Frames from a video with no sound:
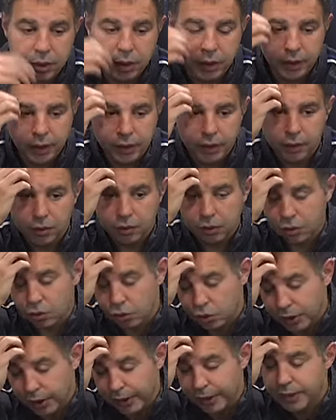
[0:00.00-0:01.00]
eh, o
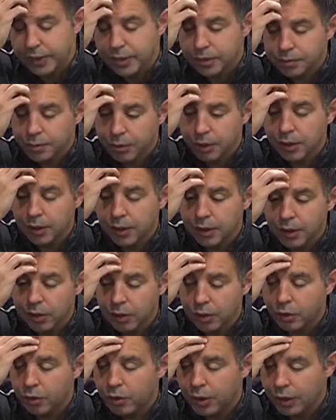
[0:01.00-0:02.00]
seis, porque el día
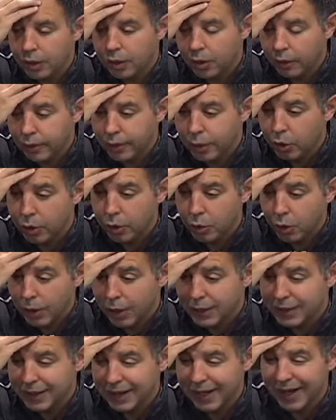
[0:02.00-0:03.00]
del
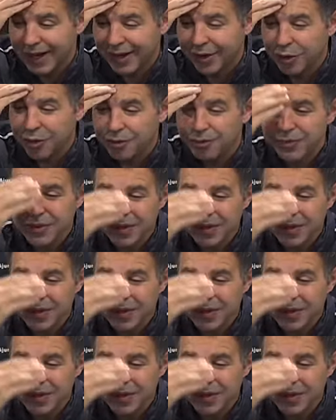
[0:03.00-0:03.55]
Orihuela sí que ganó,